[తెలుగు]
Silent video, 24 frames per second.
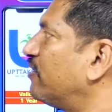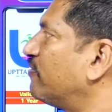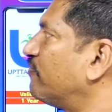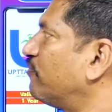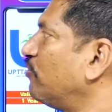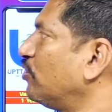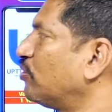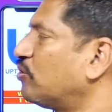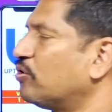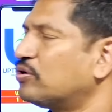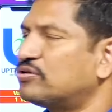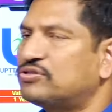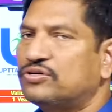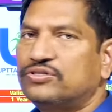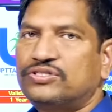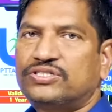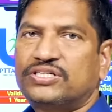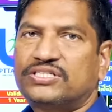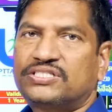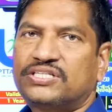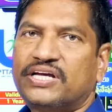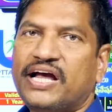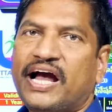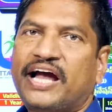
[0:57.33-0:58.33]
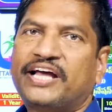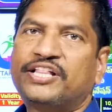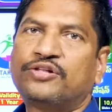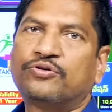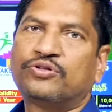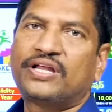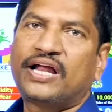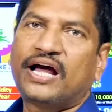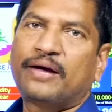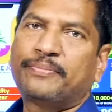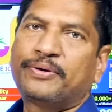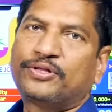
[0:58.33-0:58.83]
ఫుల్ కోర్స్ వచ్చేసి ఐదు
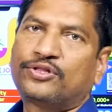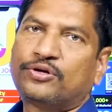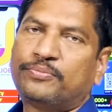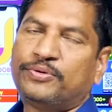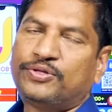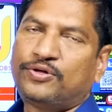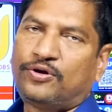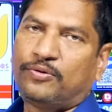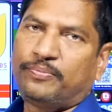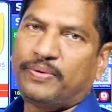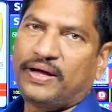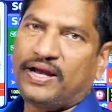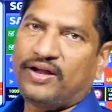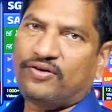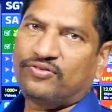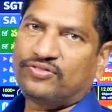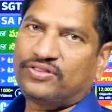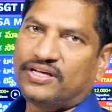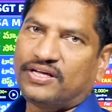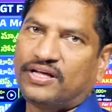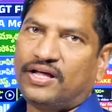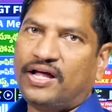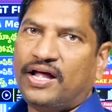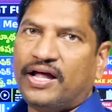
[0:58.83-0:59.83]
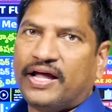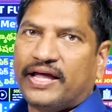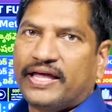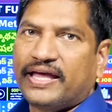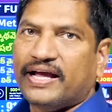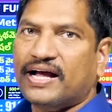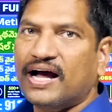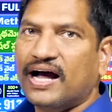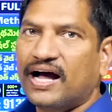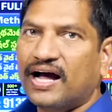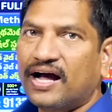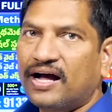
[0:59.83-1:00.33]
వందల యాభై తొమ్మిది రూపాయలు ఉంది
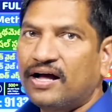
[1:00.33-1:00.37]
ఇక